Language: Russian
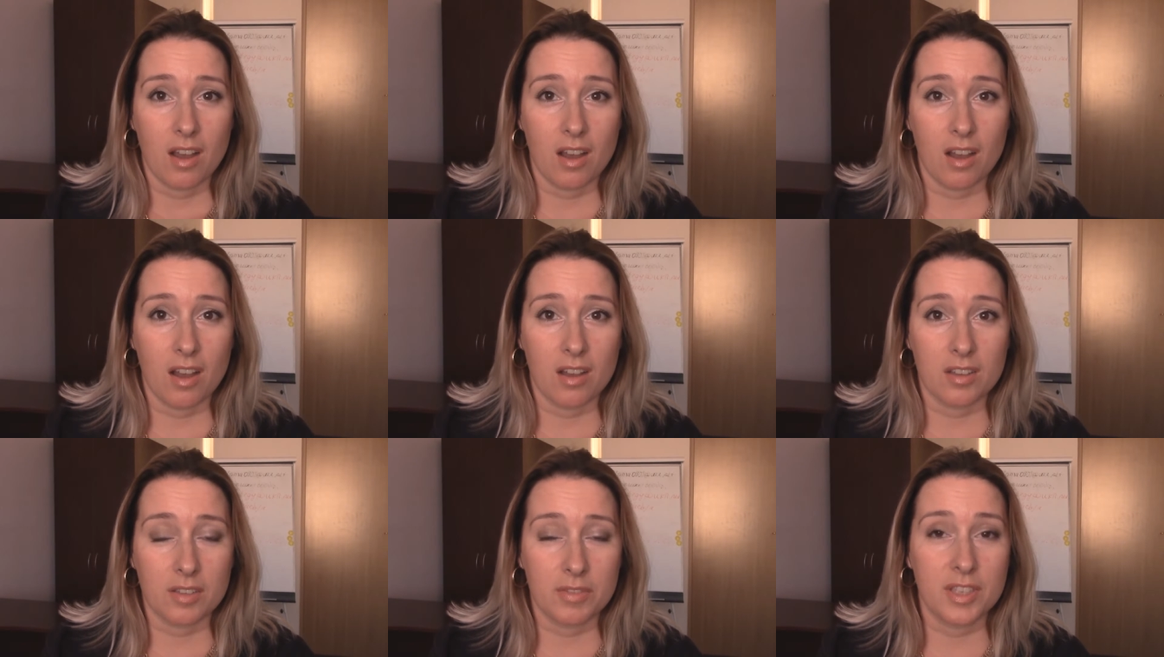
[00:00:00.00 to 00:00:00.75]

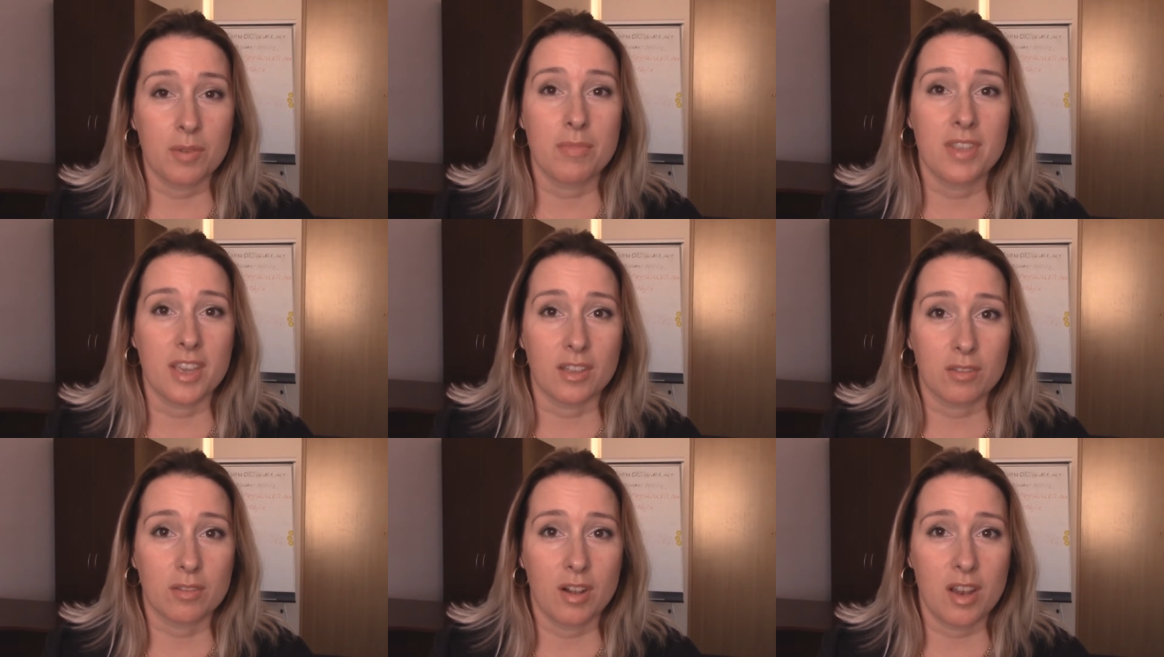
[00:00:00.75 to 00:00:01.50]
А, совсем
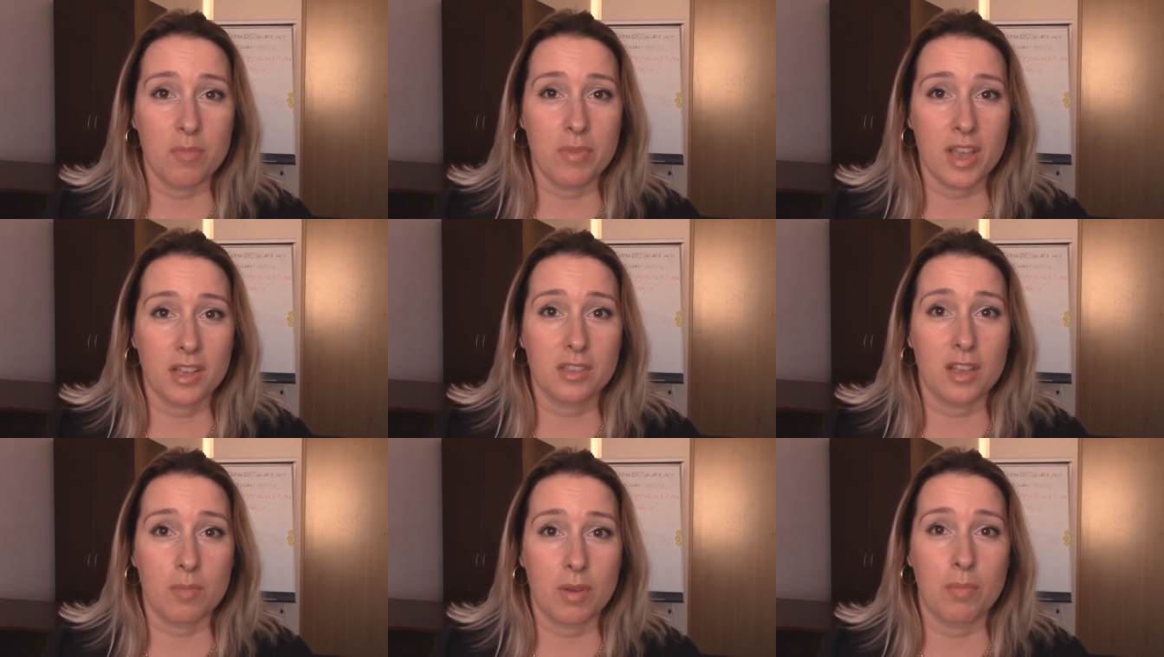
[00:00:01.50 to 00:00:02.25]
нет. Для меня
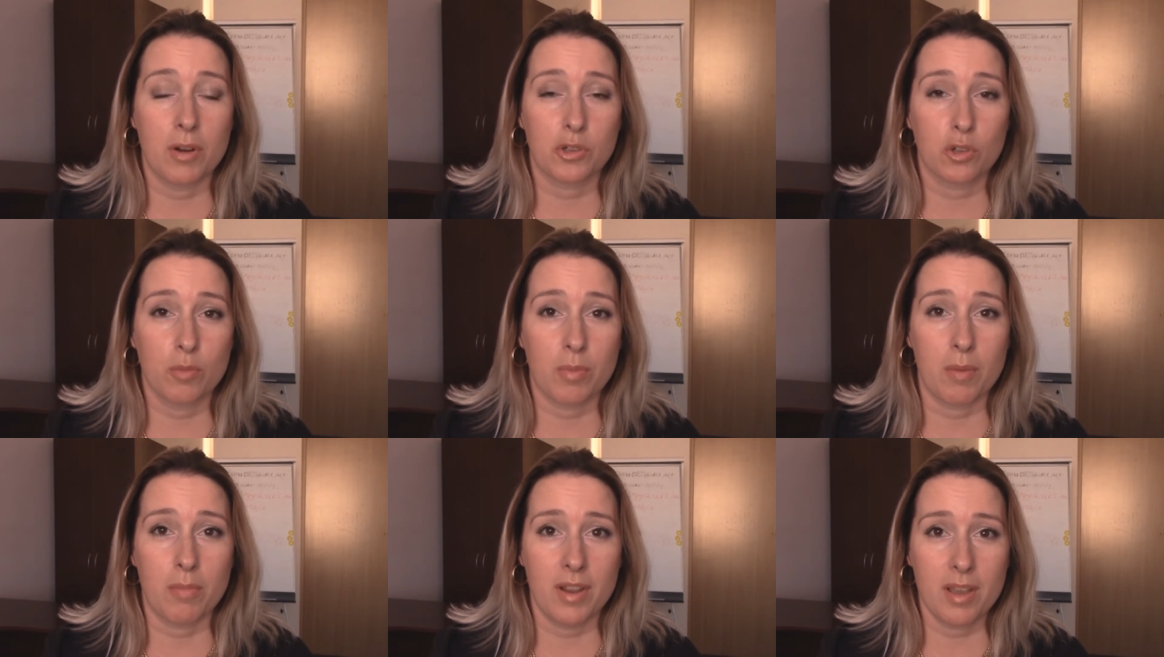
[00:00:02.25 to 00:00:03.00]
самой большой
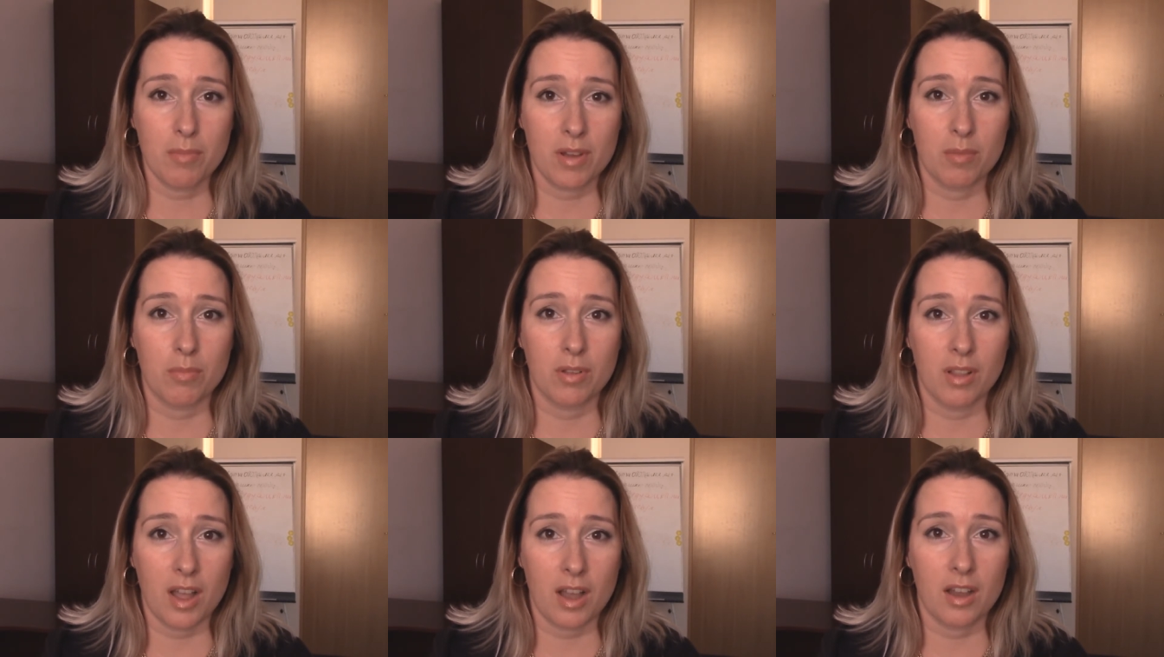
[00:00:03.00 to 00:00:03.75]
проблемой
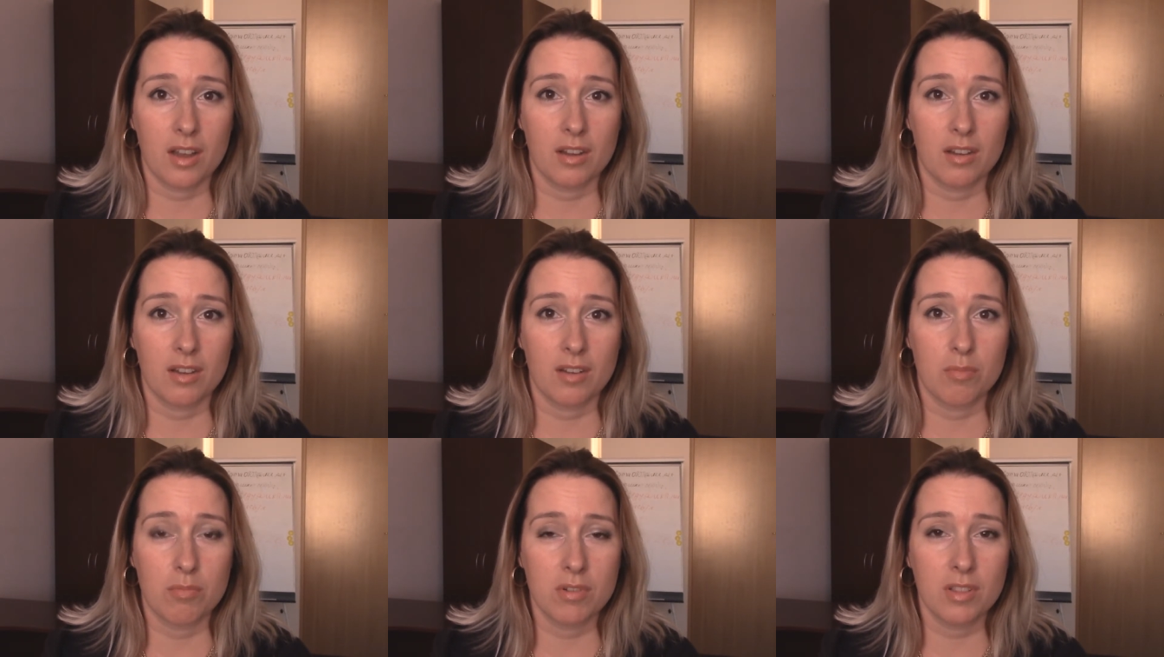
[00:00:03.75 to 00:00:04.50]
была,
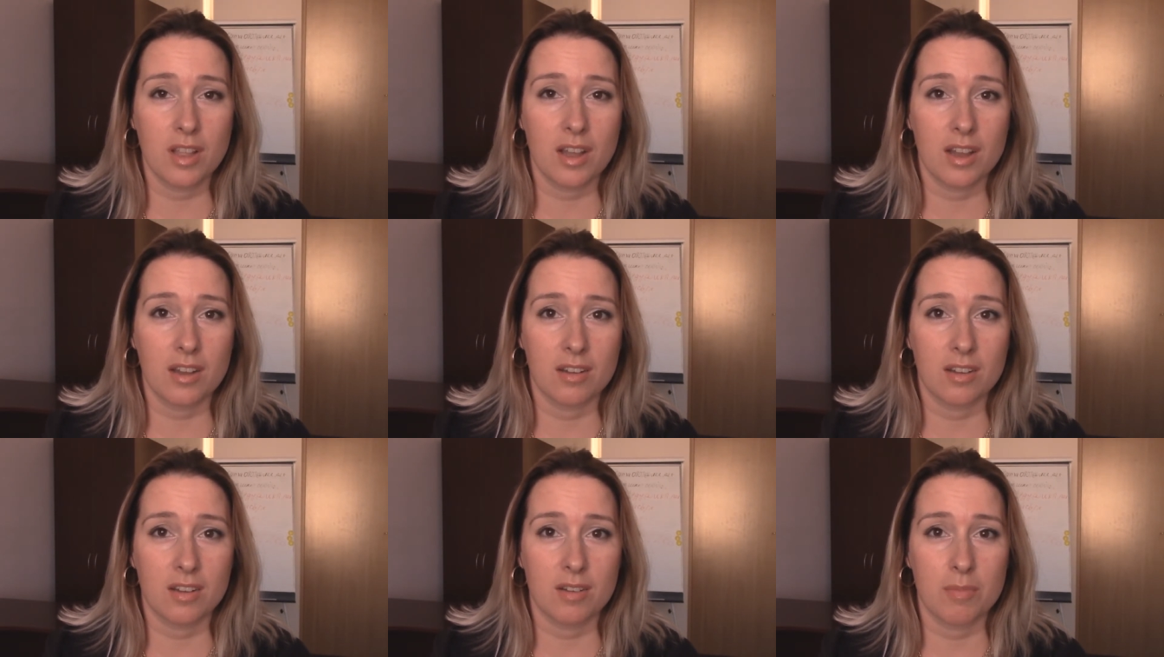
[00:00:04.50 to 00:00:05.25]
э, было
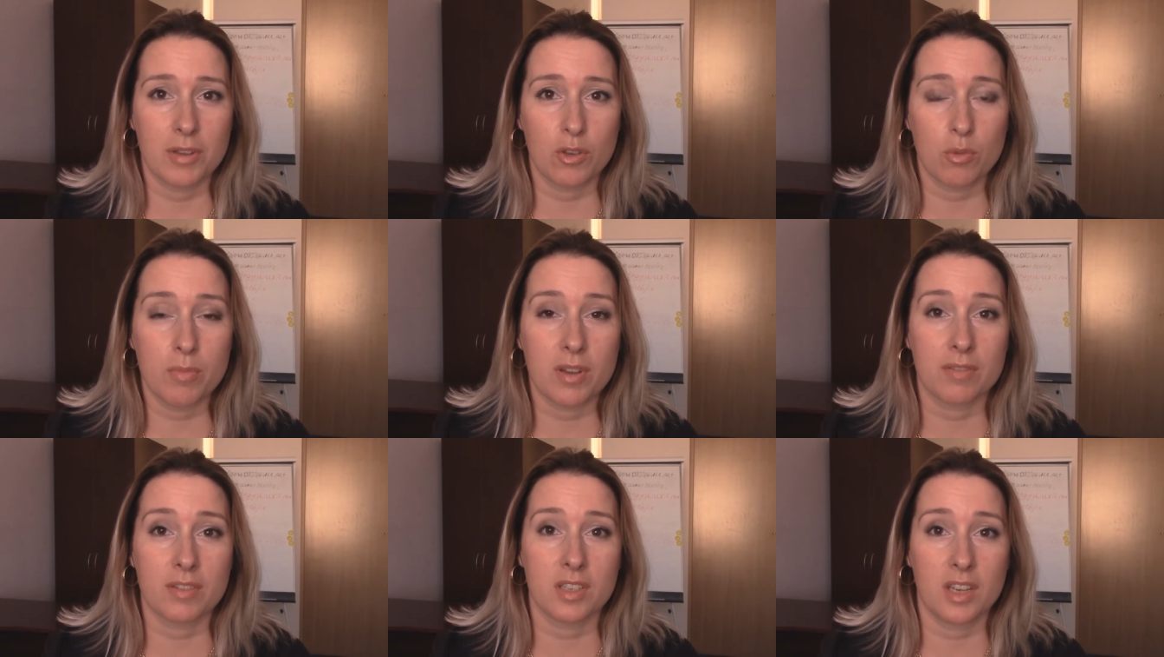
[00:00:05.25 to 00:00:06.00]
э, мое
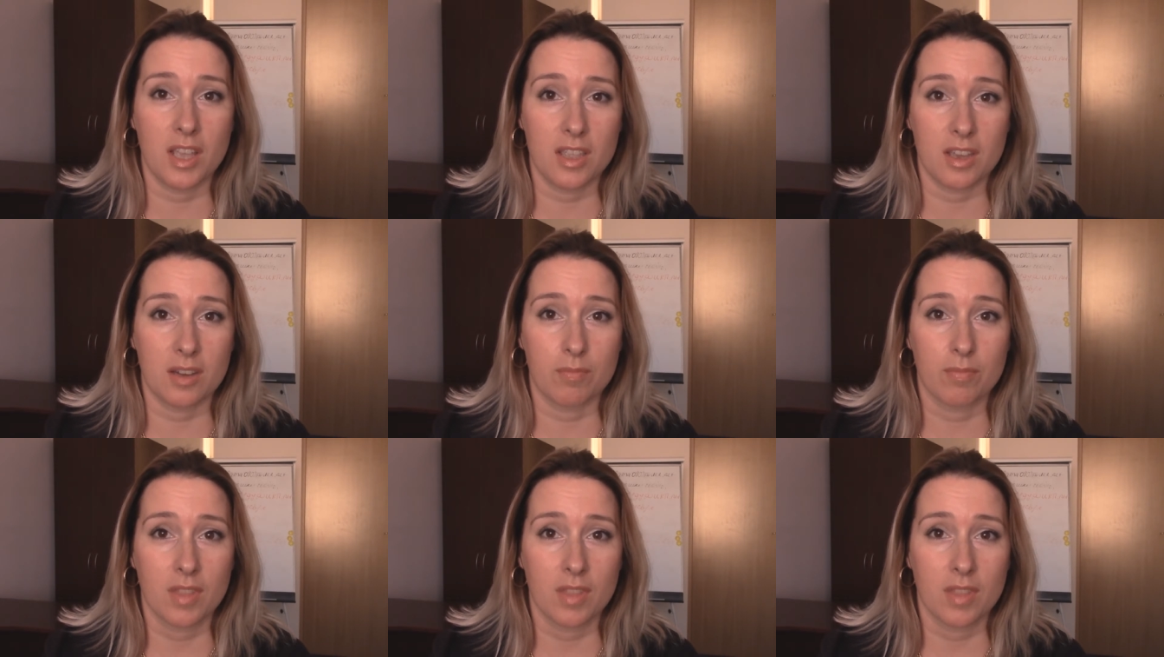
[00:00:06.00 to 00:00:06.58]
мировоззрение.